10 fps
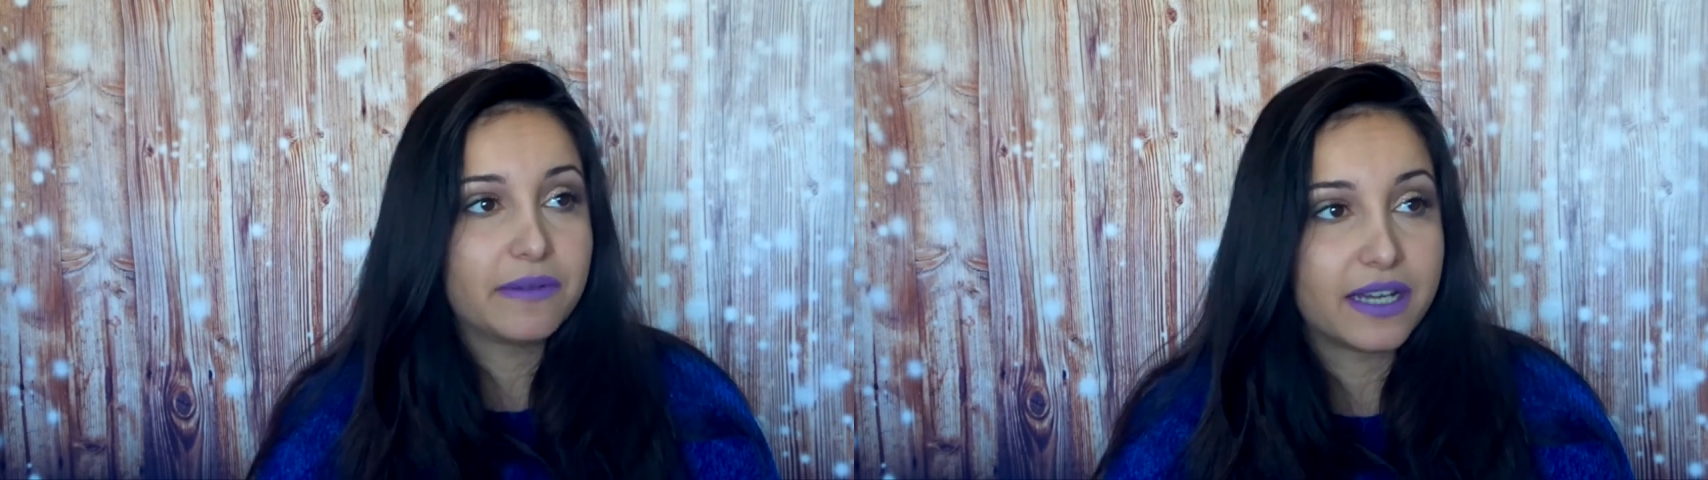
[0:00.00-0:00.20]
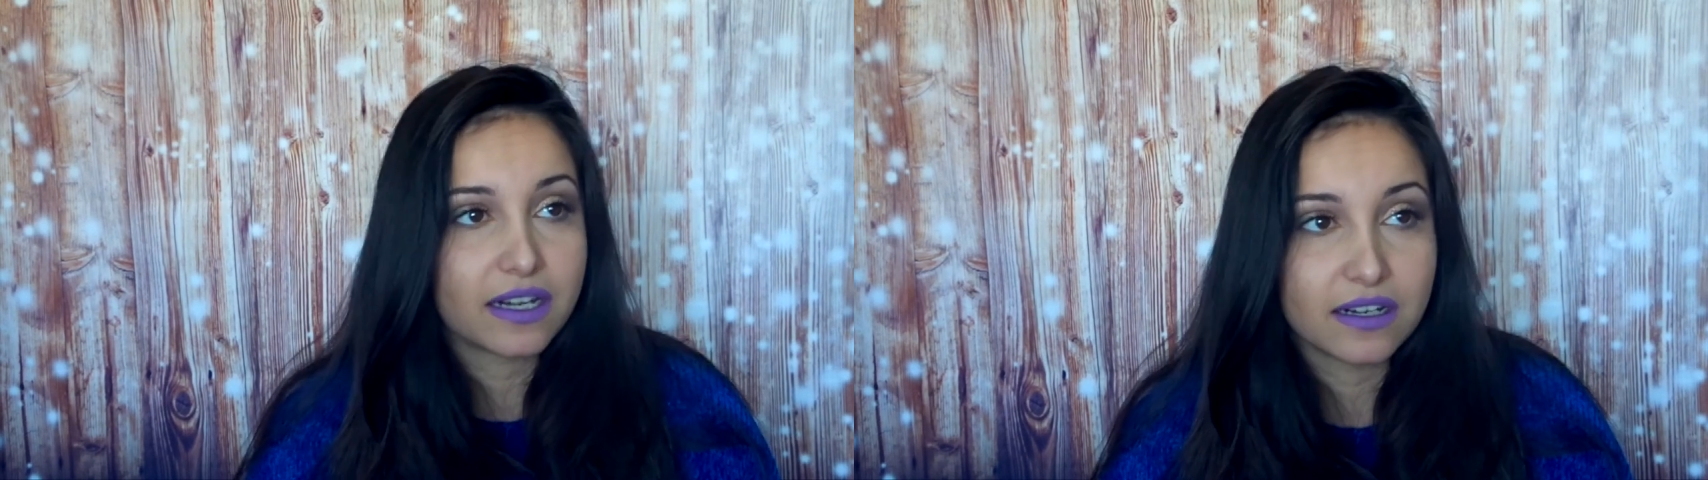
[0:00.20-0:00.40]

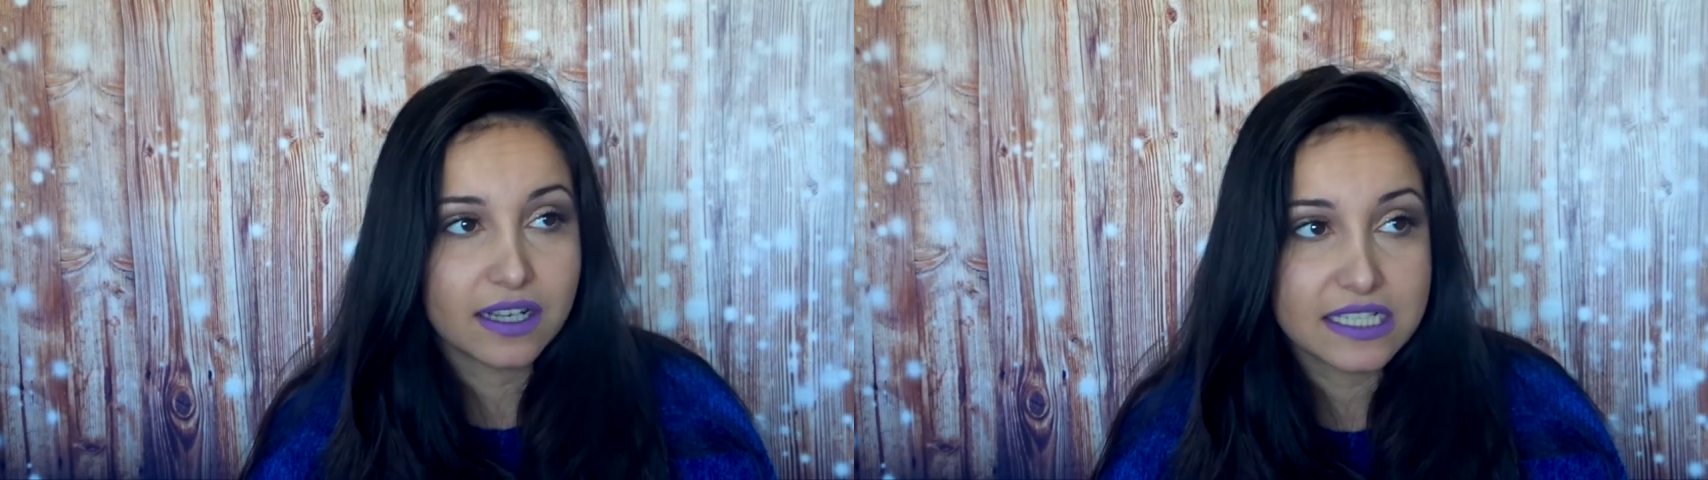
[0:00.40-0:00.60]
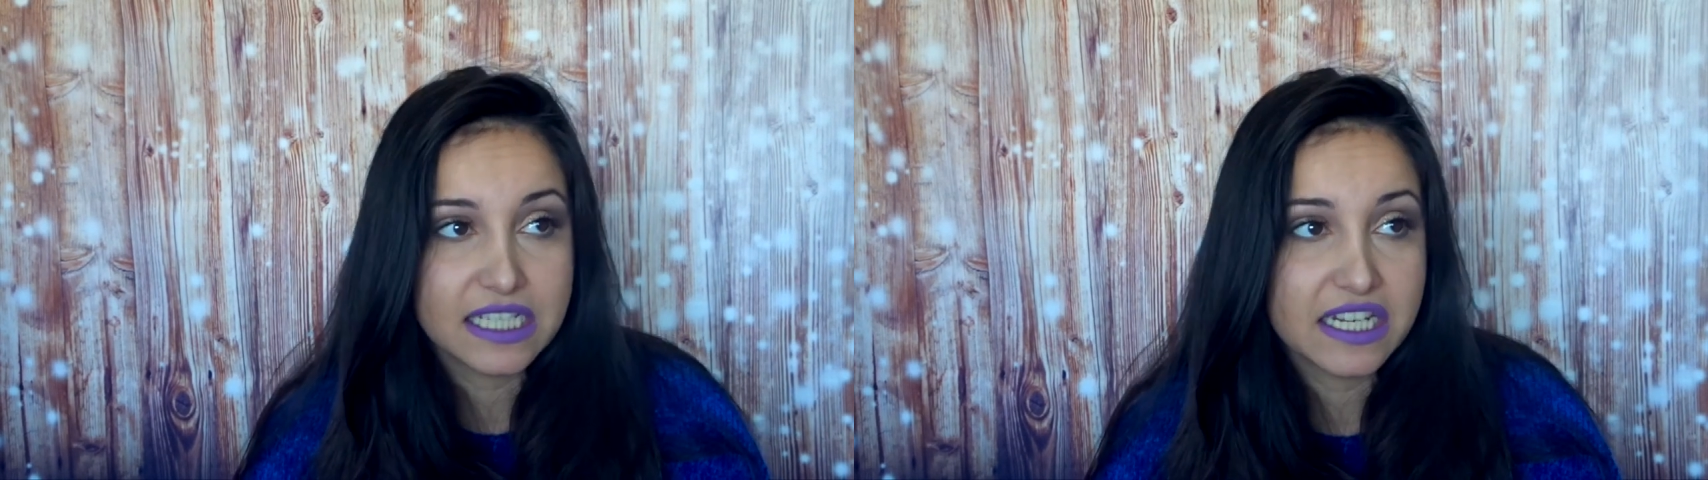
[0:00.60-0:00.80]
llevar
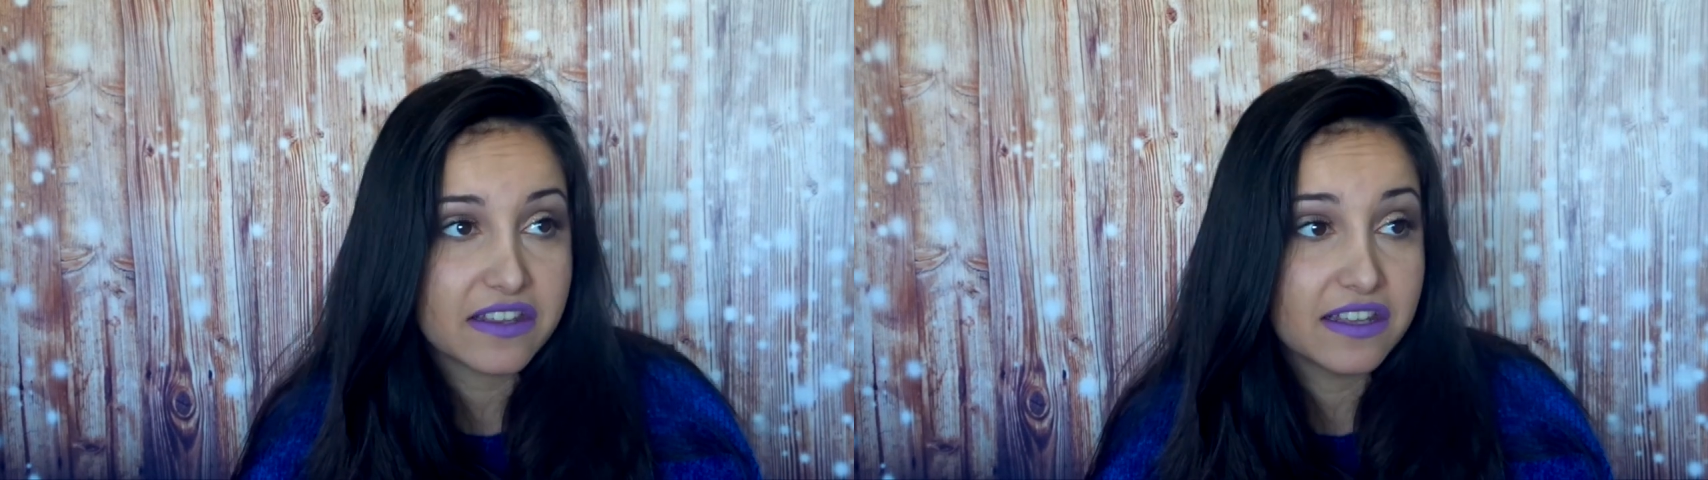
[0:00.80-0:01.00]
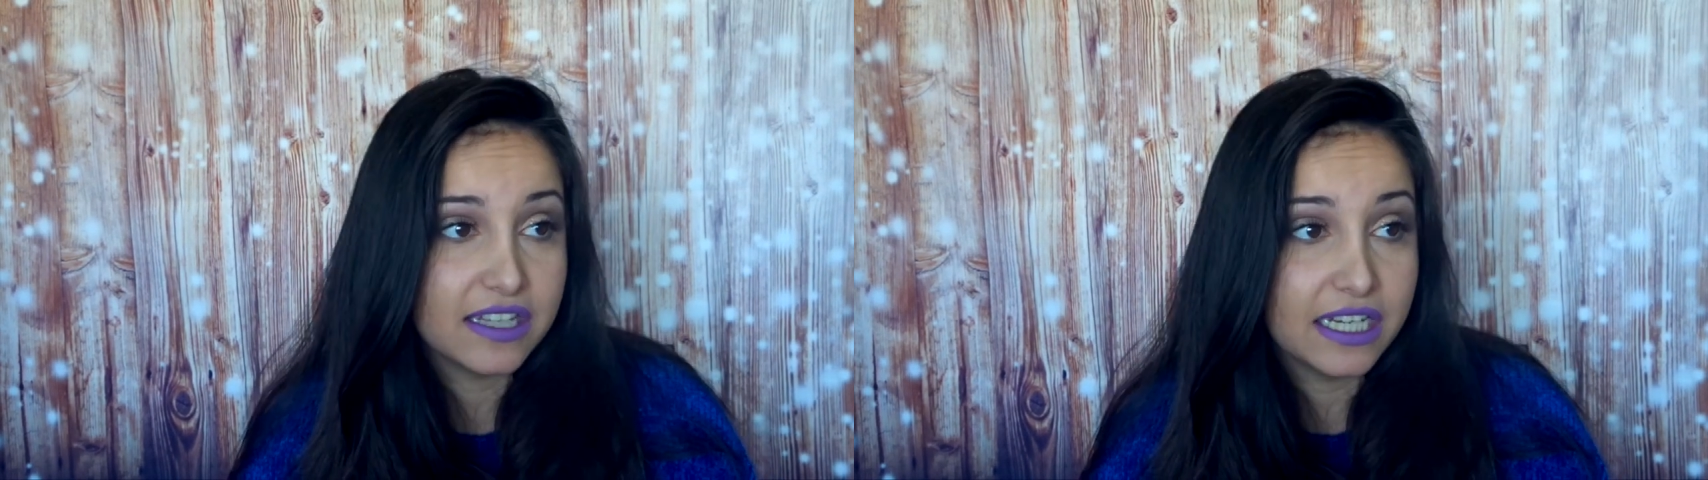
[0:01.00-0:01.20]
casi
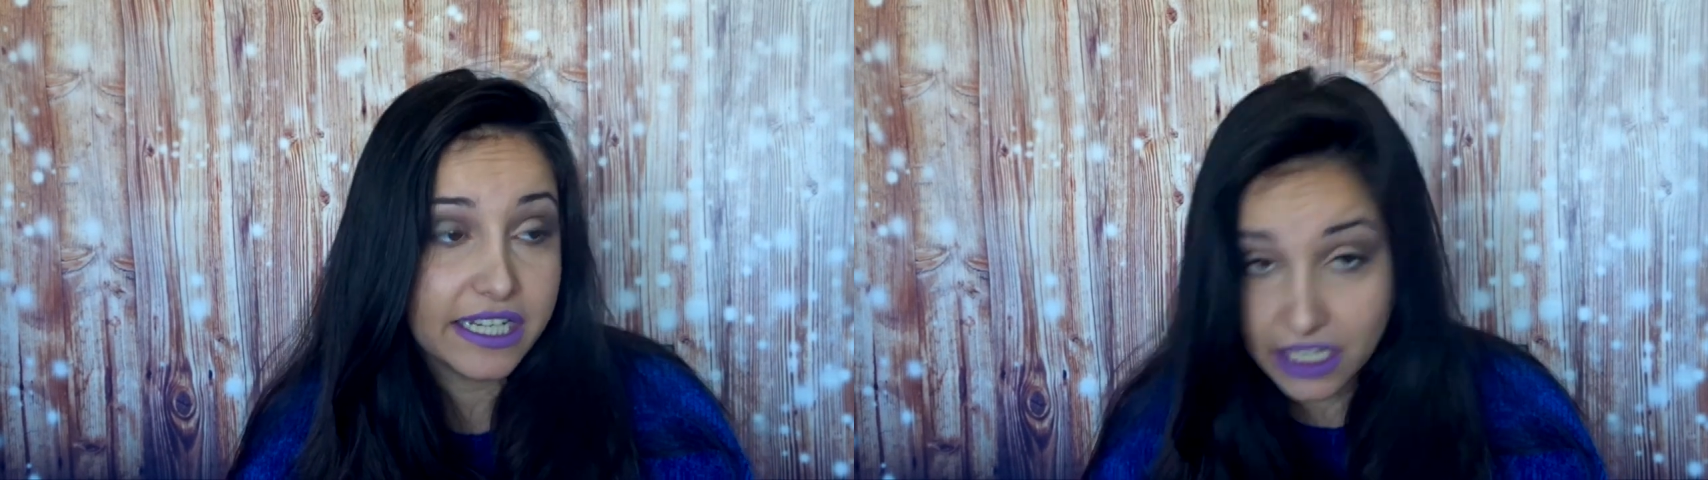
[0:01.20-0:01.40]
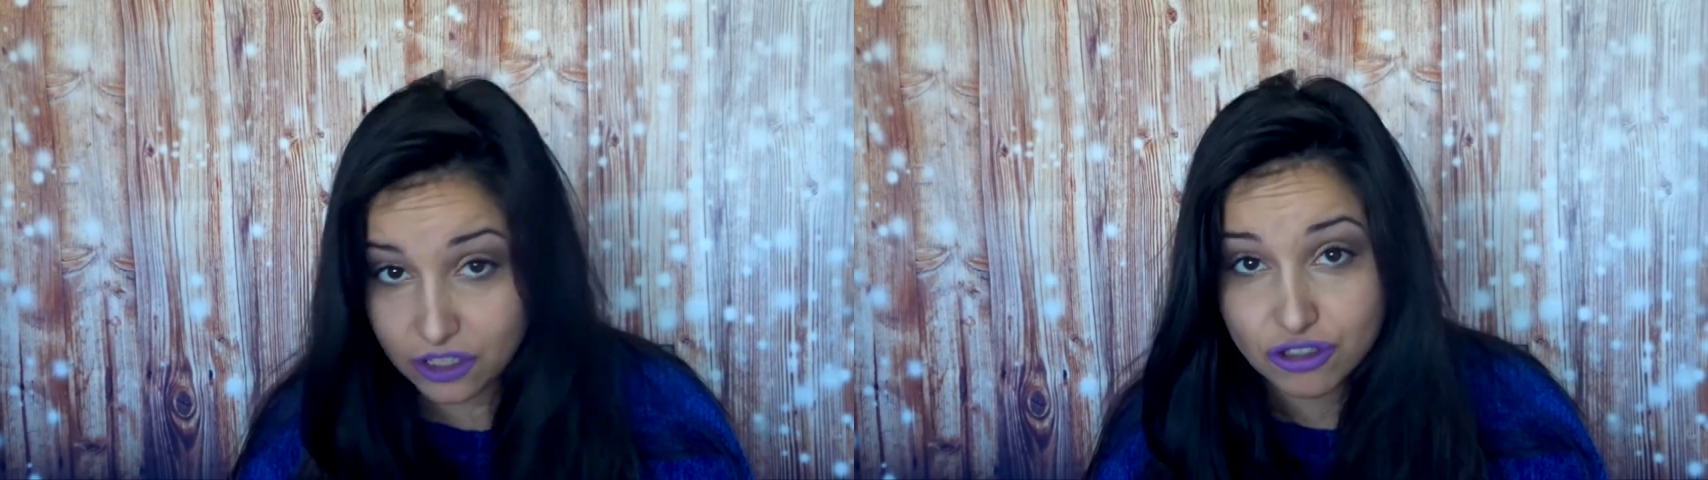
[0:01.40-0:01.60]
nada de
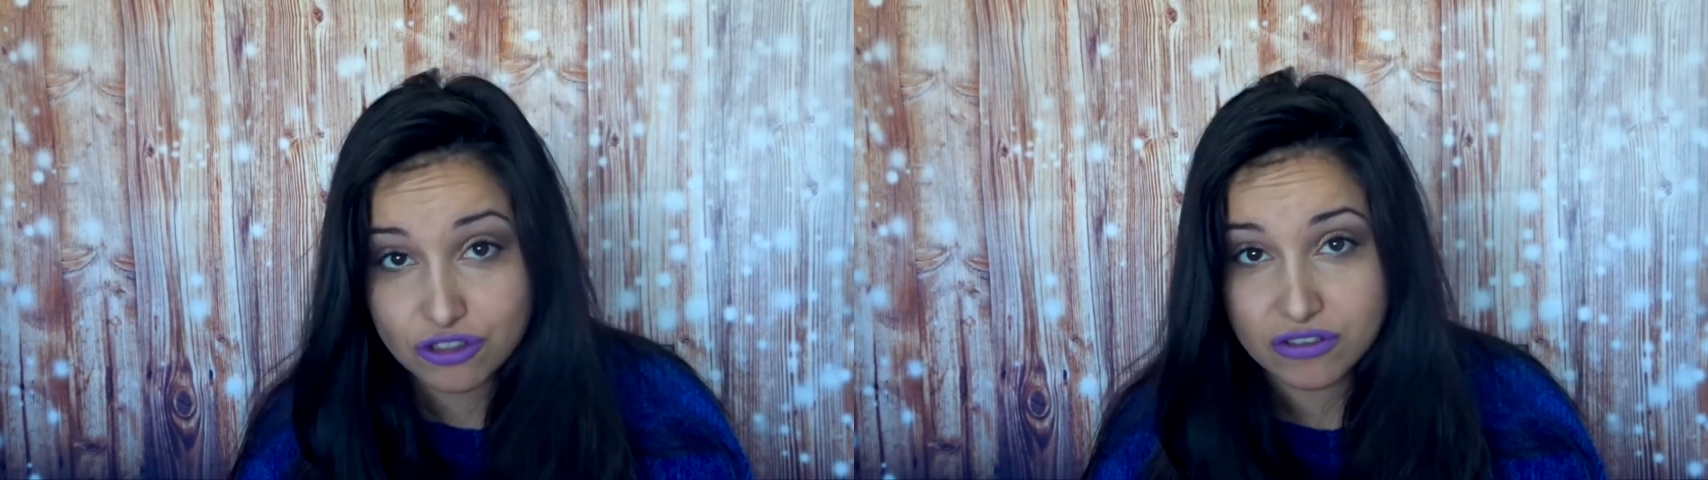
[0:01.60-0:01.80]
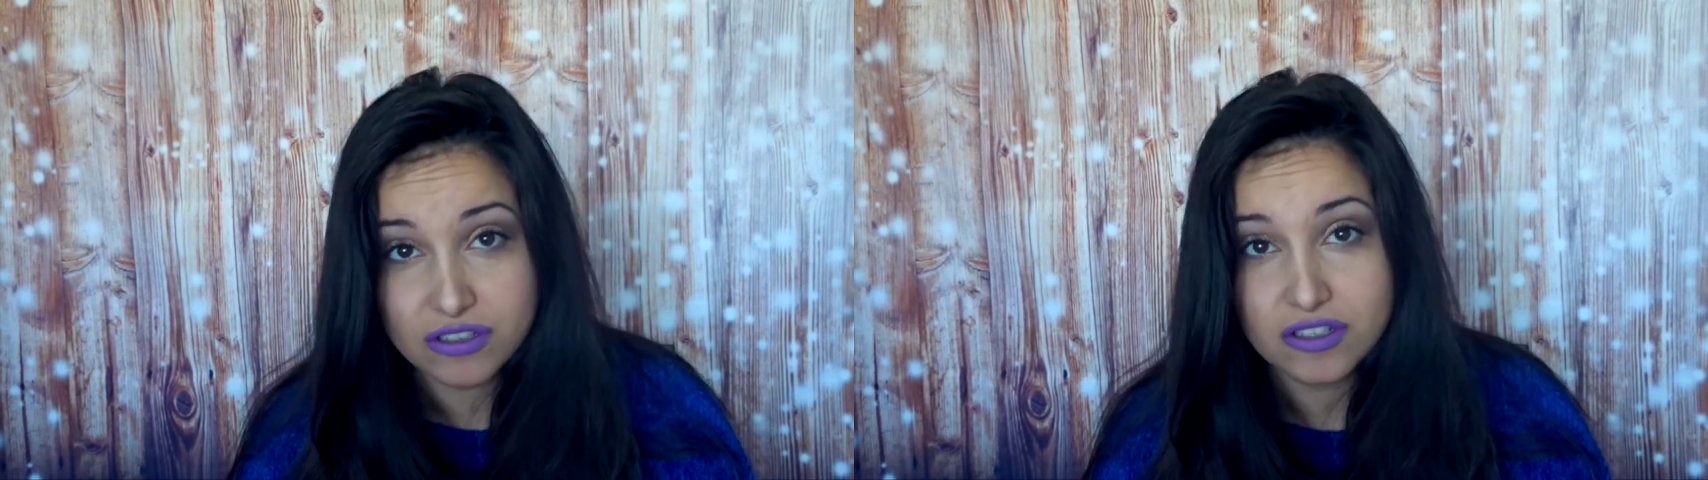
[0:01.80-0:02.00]
líquidos,